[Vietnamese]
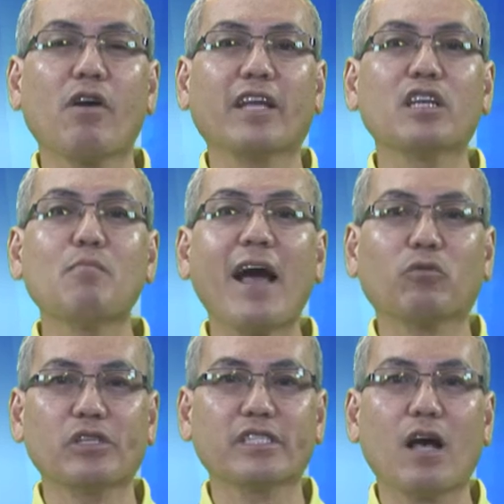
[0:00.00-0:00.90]
vào ngày thứ Ba
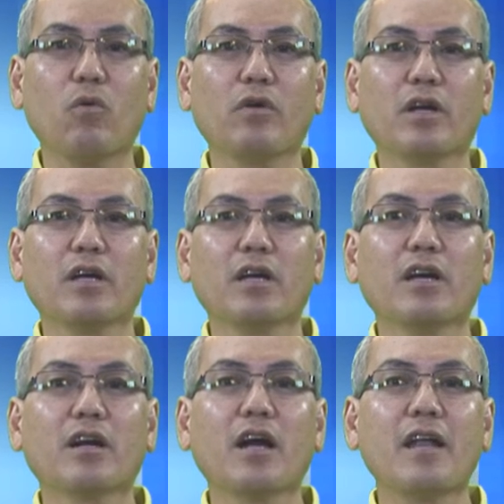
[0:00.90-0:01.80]
tuần sau,
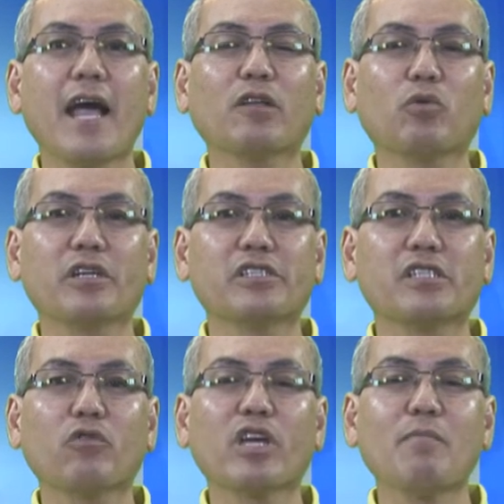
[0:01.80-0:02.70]
gần hai tuần
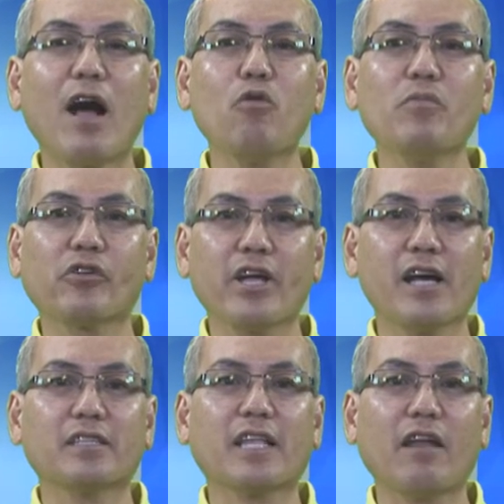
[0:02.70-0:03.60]
sau khi bão Maria
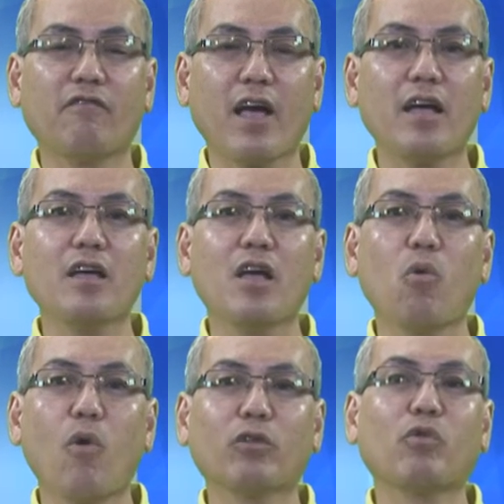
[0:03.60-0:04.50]
tàn phá
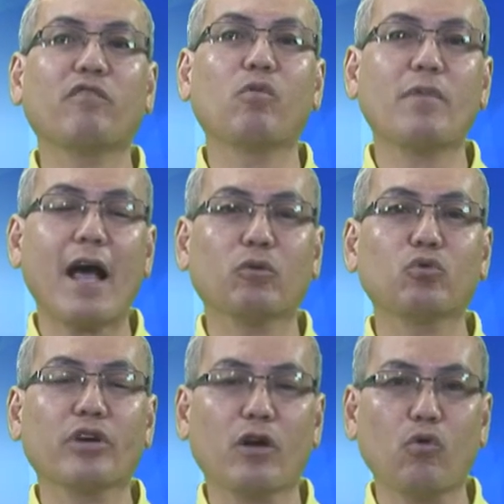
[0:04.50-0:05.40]
hoàn toàn vùng đảo thuộc